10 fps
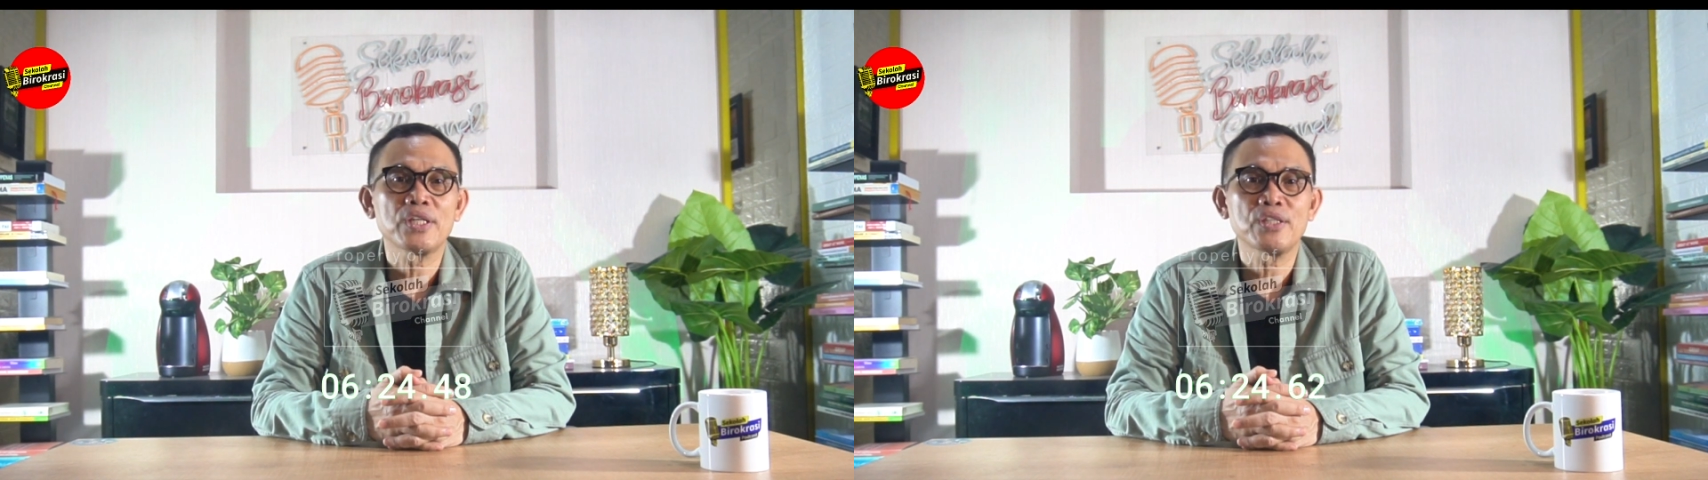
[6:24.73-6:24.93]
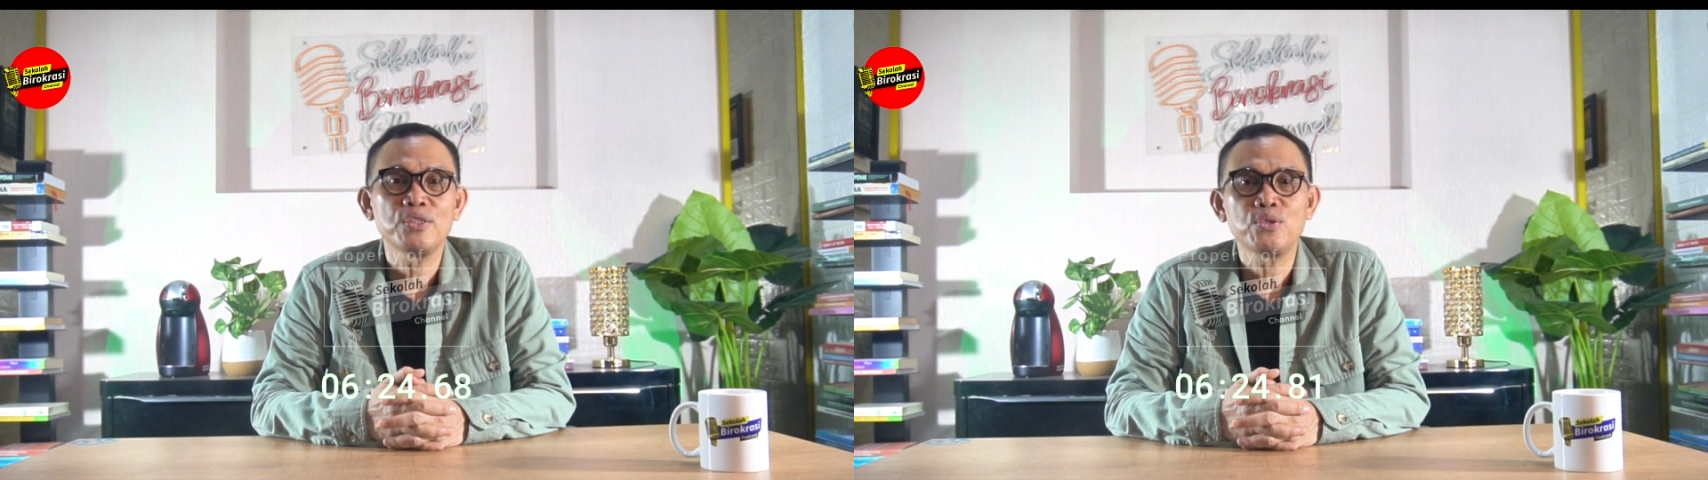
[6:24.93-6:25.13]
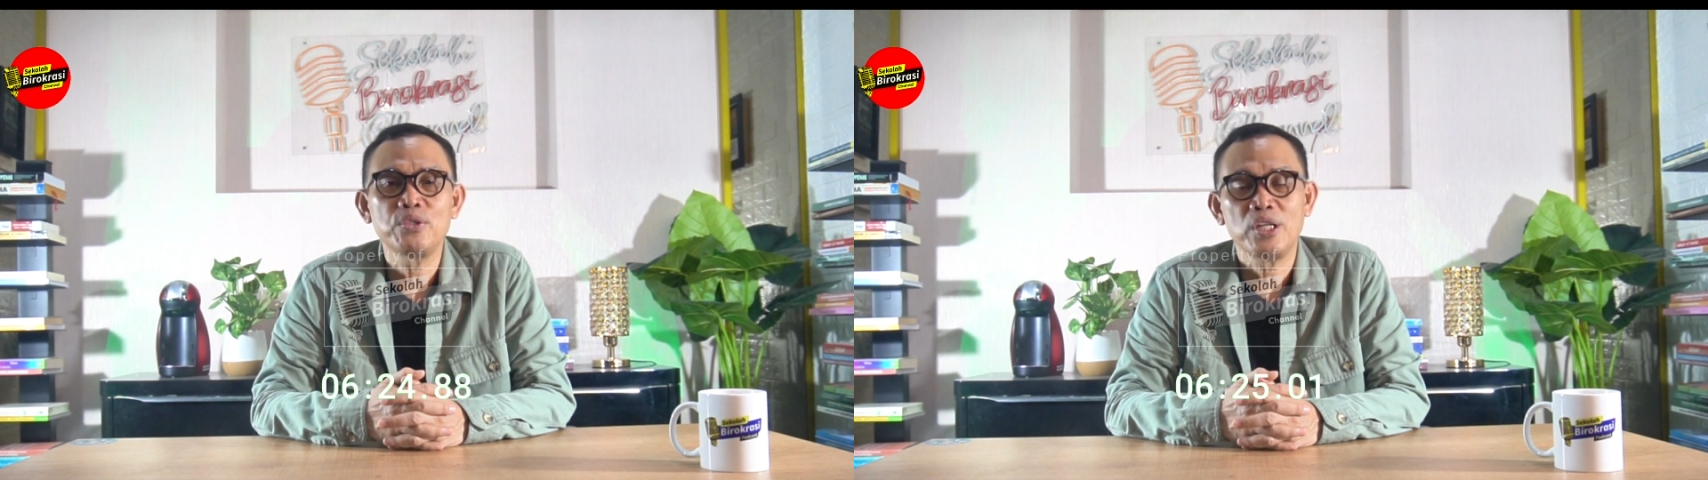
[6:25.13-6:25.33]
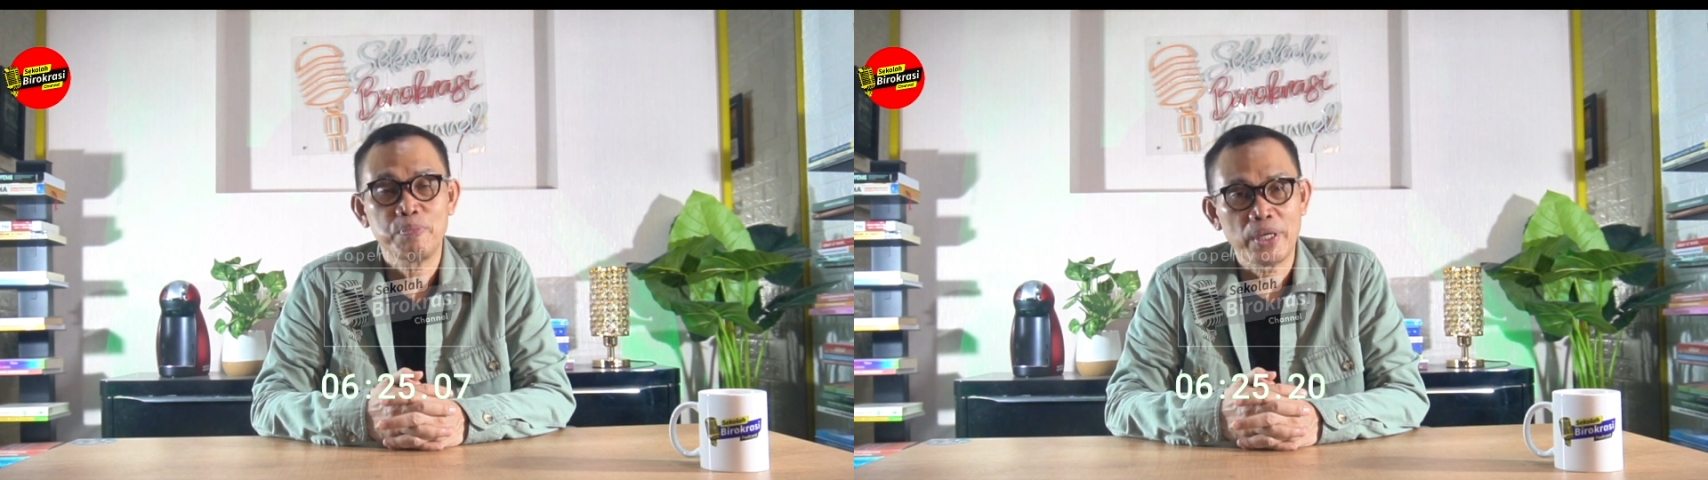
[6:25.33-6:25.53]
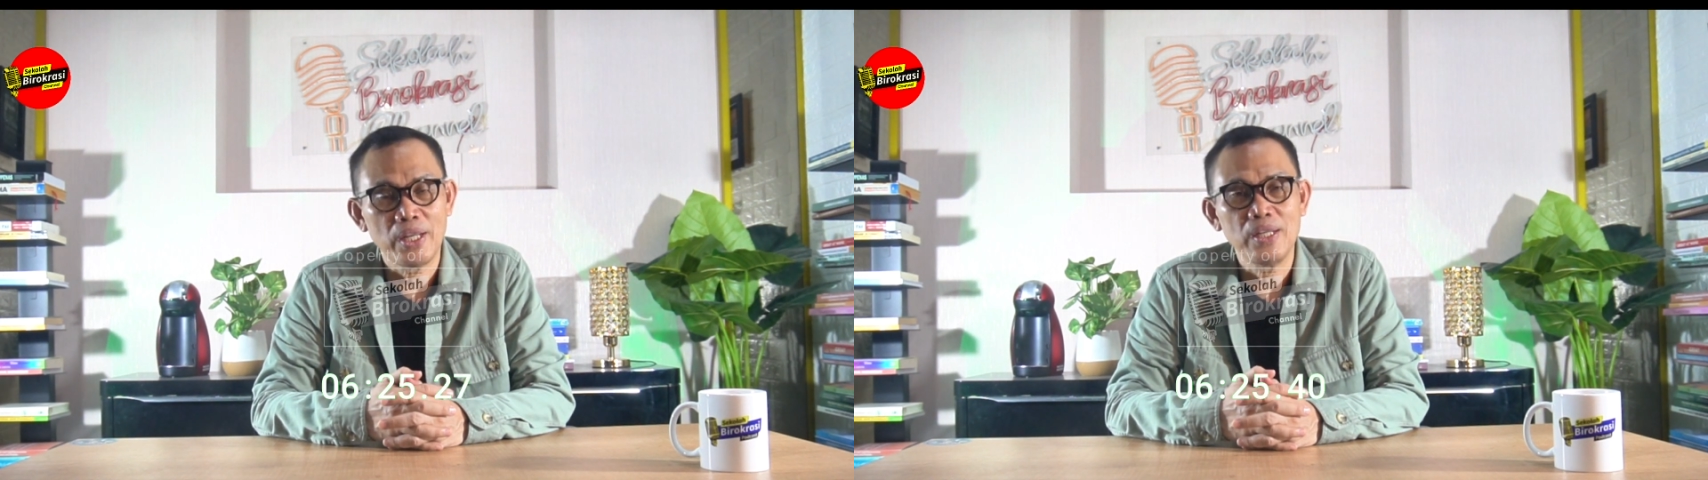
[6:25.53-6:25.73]
tertentu
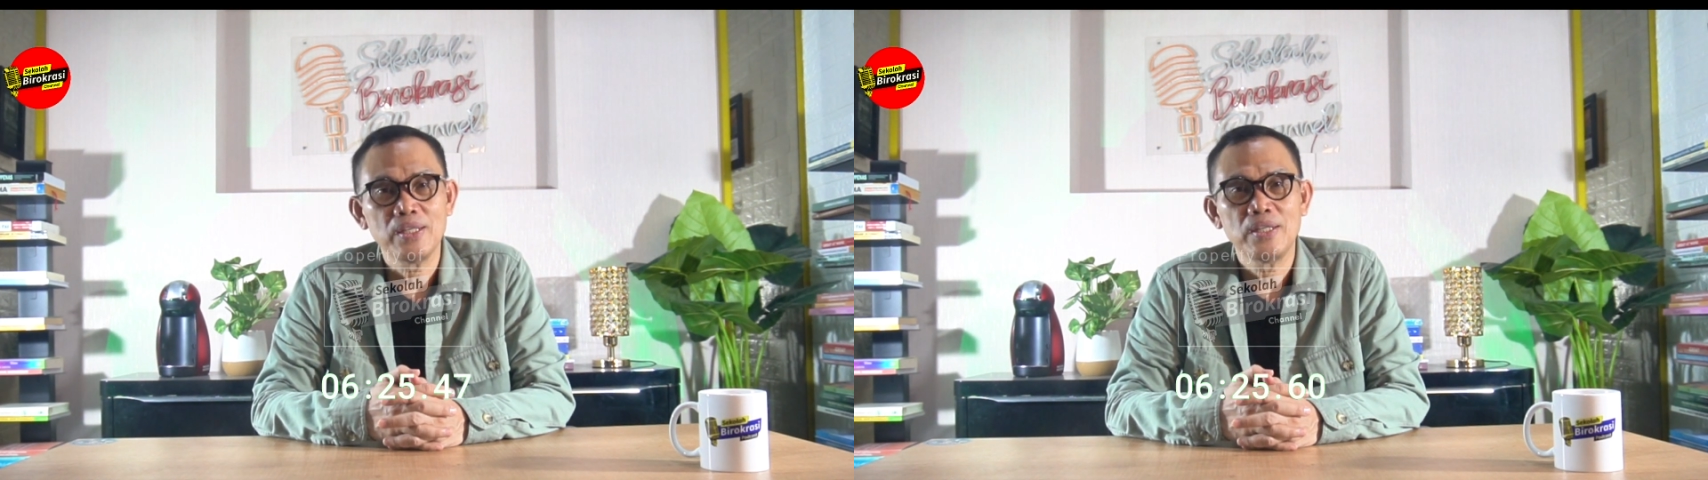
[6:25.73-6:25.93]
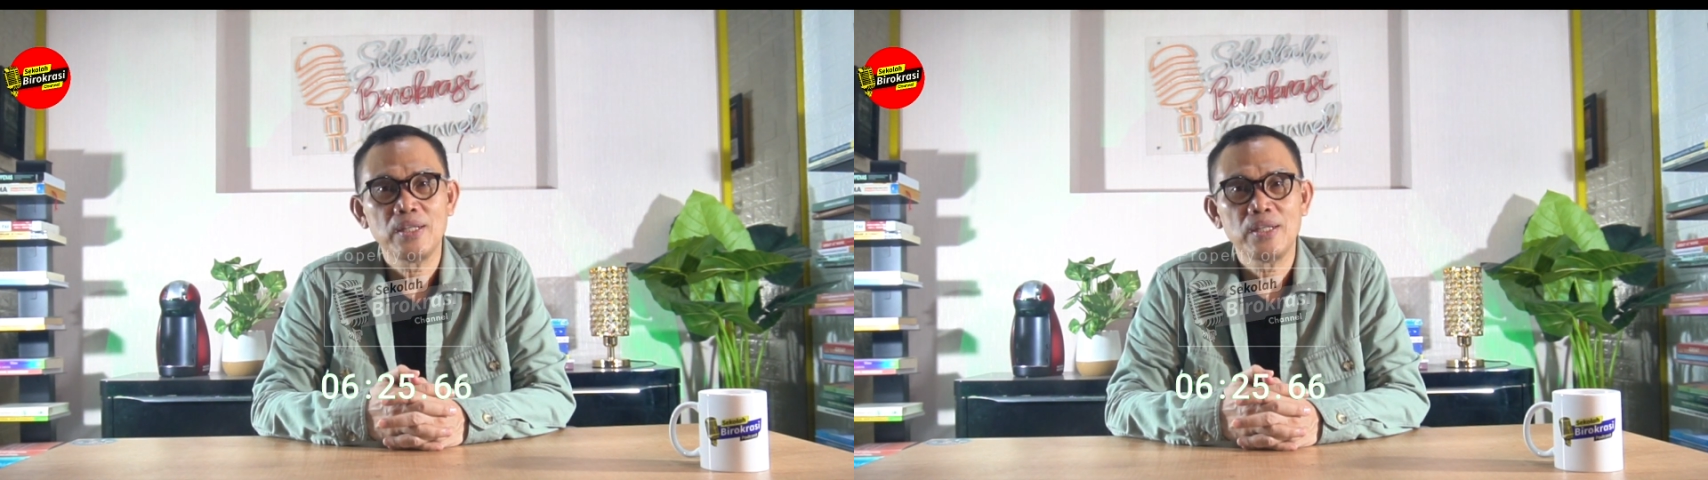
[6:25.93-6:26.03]
daripada